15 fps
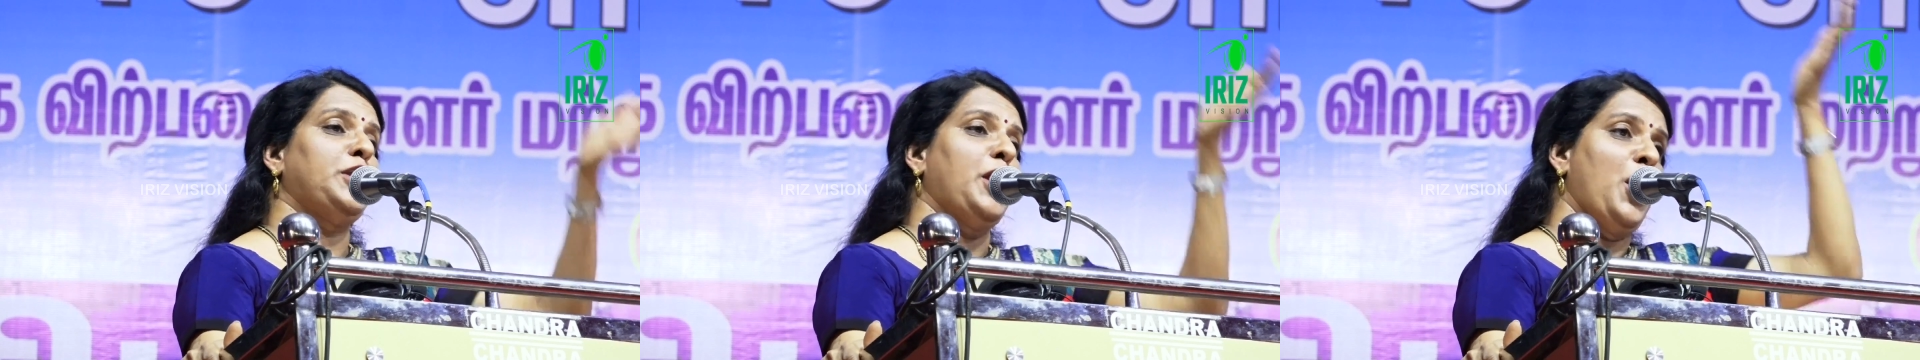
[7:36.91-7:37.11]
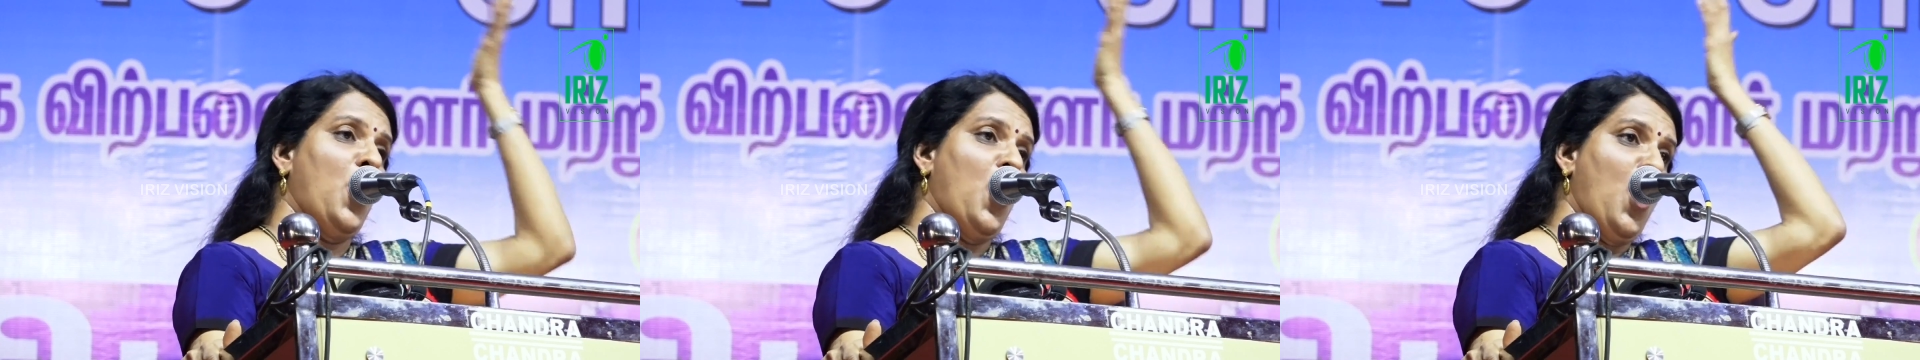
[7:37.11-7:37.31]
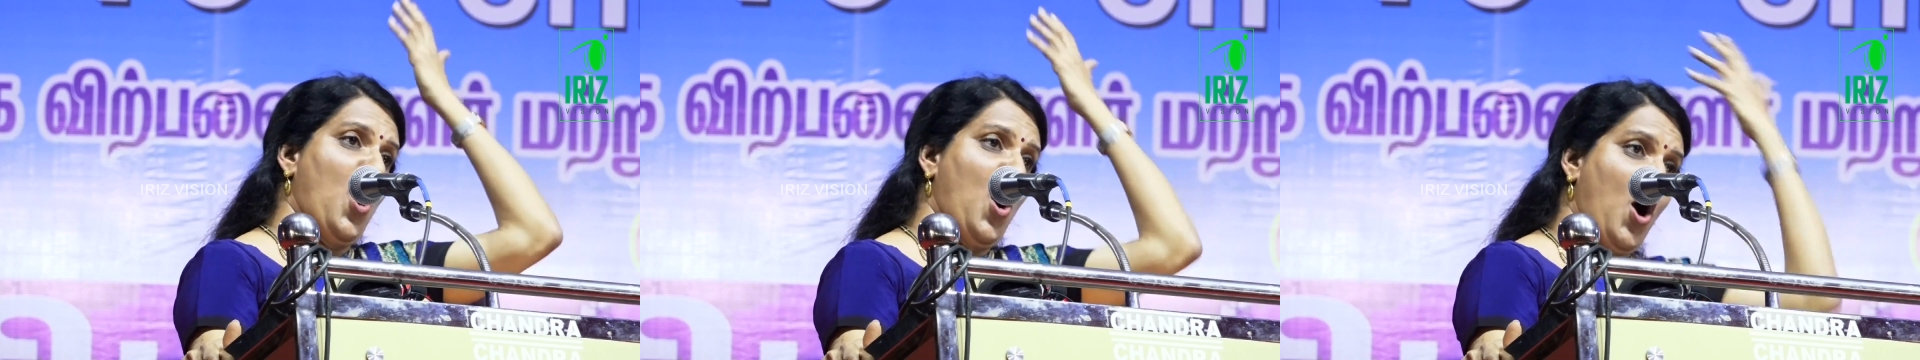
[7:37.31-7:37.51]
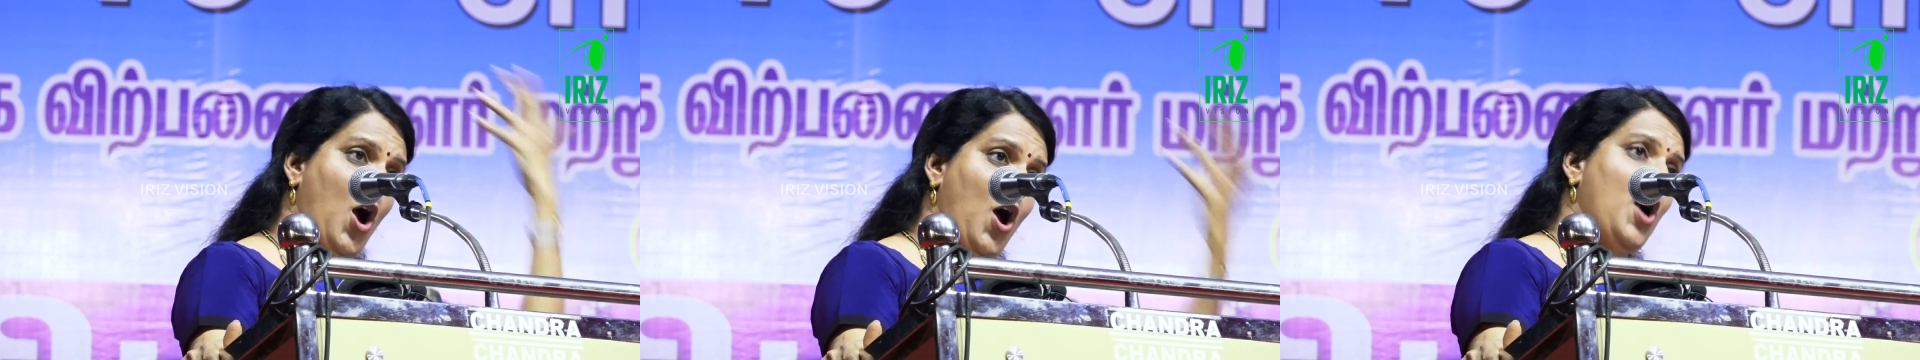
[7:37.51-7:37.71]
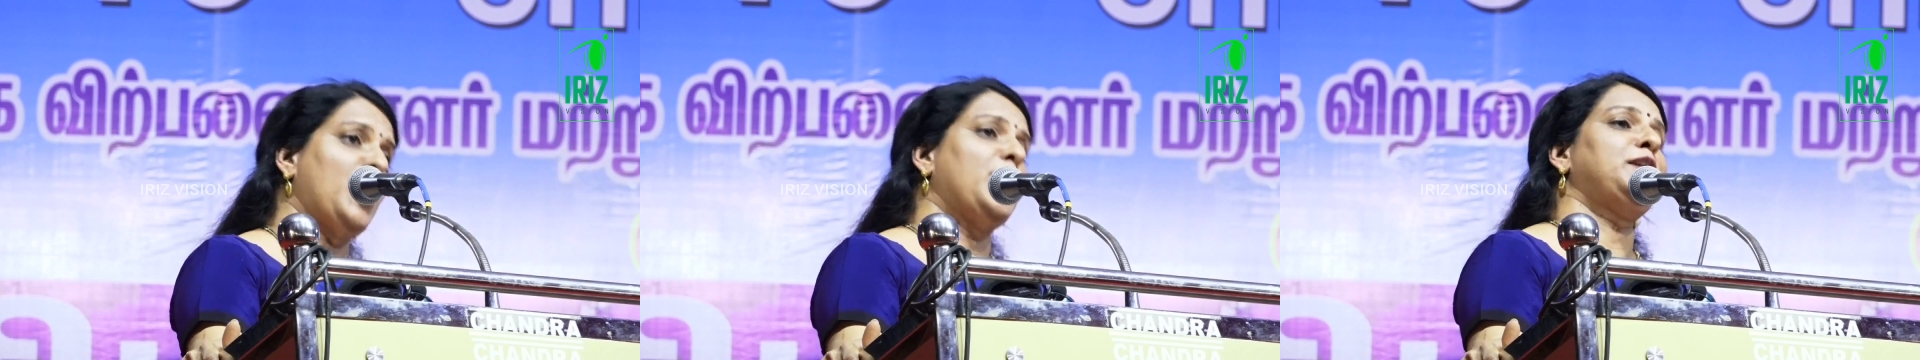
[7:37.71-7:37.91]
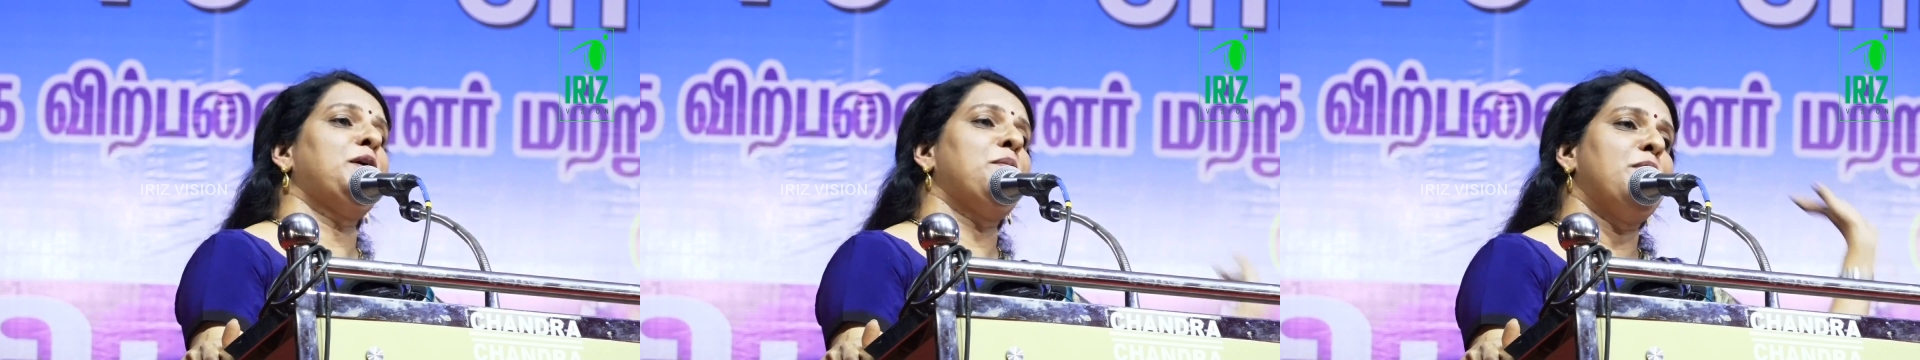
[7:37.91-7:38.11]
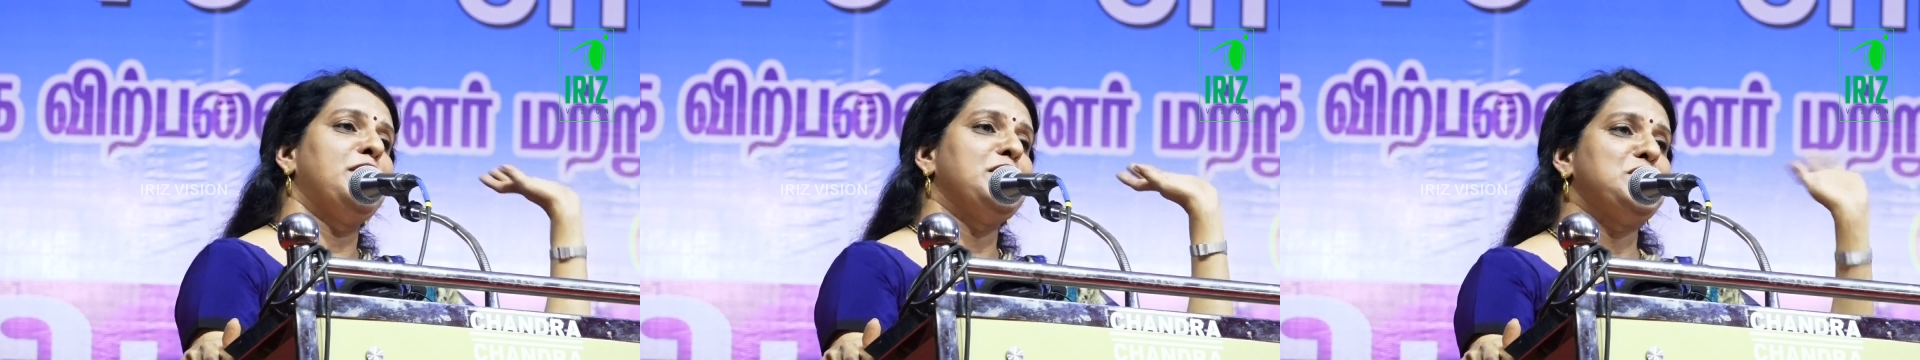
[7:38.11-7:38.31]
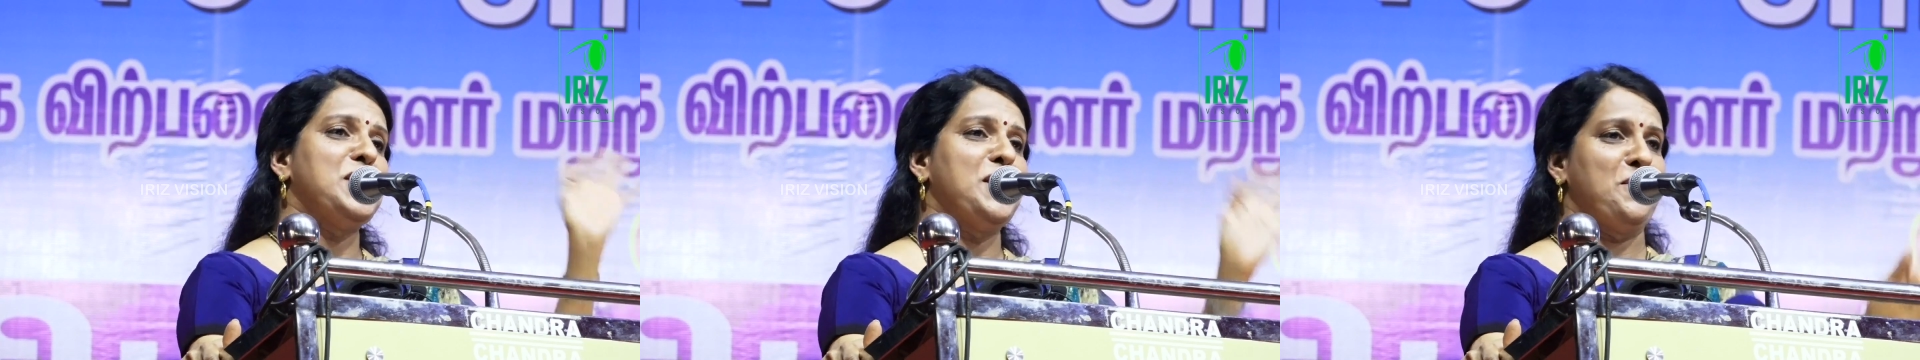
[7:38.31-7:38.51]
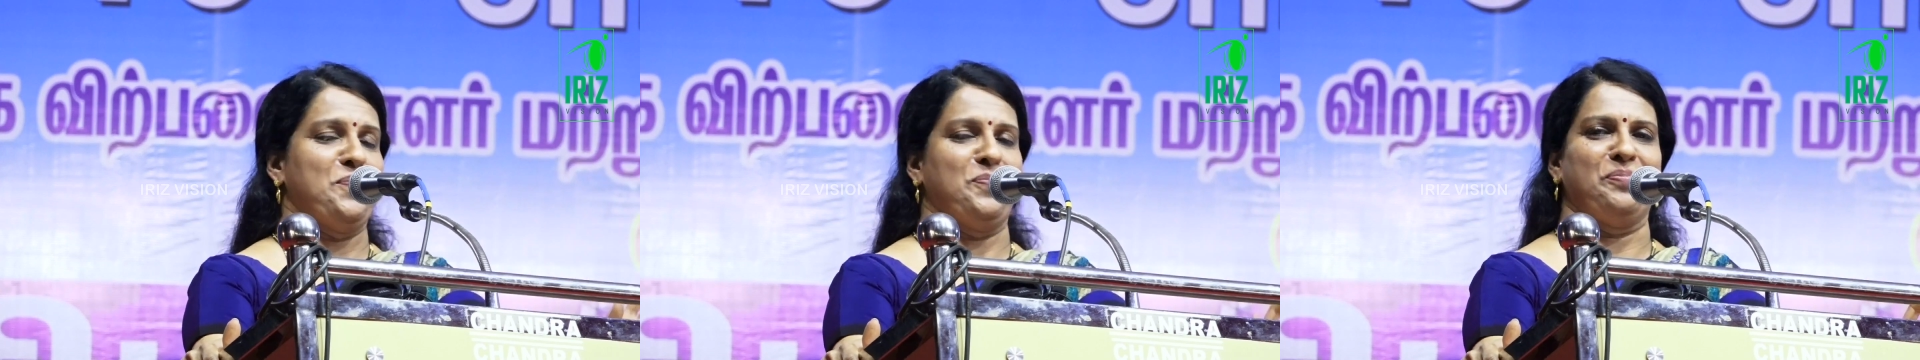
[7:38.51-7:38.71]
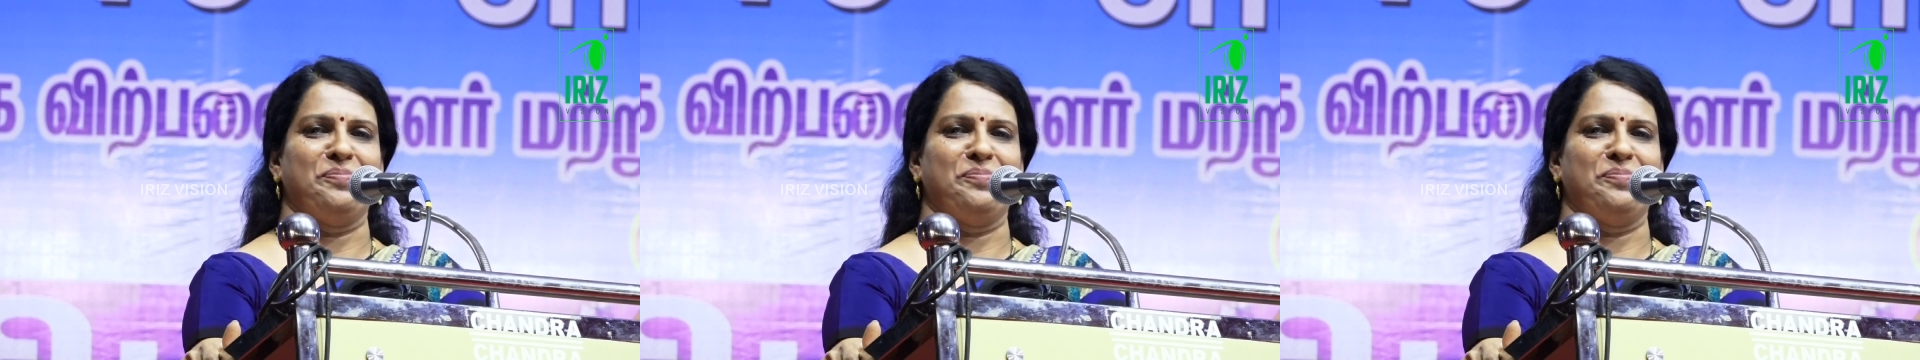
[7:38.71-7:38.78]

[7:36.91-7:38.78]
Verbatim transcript: கதையோ கதை படிச்சா